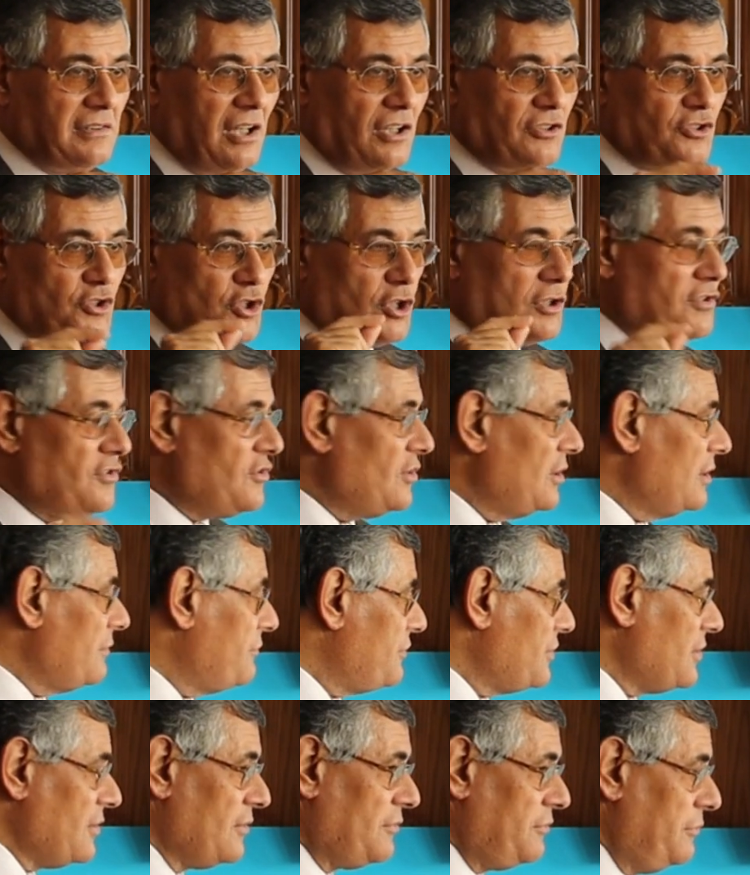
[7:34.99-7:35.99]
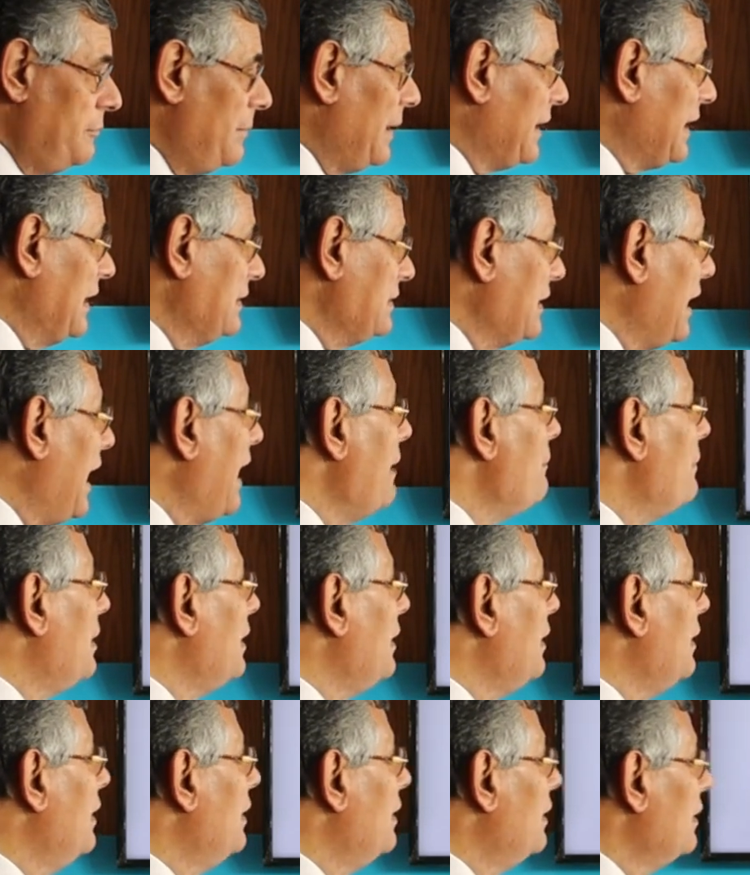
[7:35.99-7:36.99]
تاتشد سيرفيسز في مكان
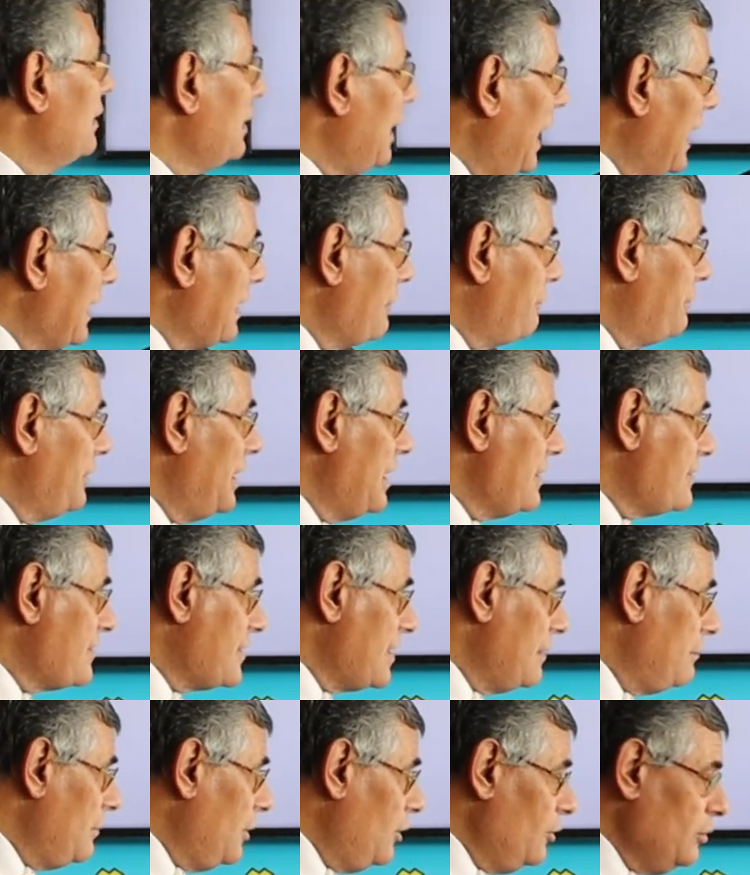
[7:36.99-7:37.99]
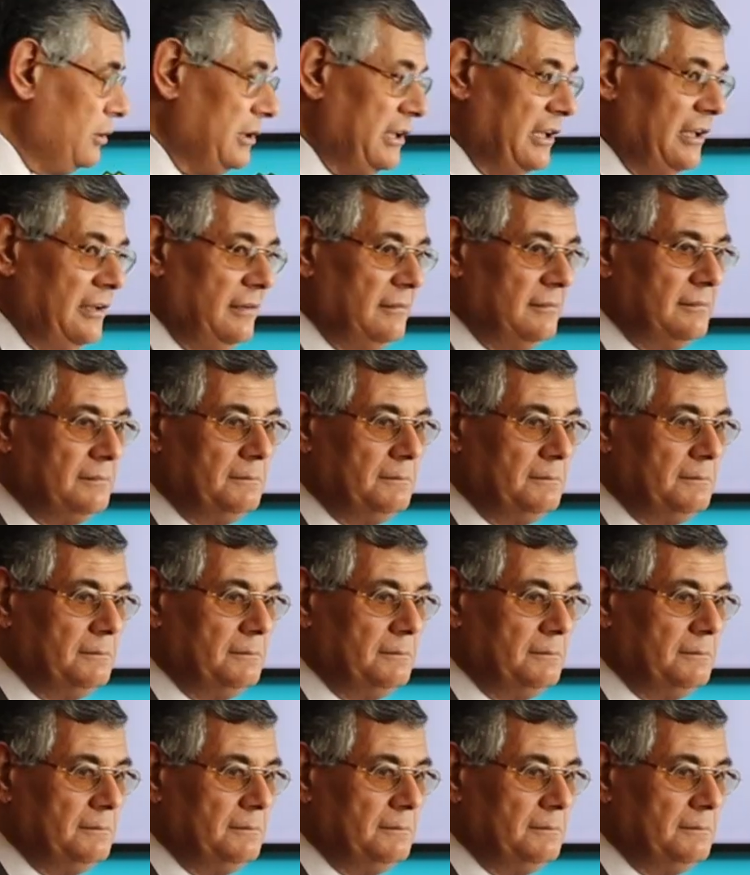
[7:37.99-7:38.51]
العمل حنفيات زي ما قلنا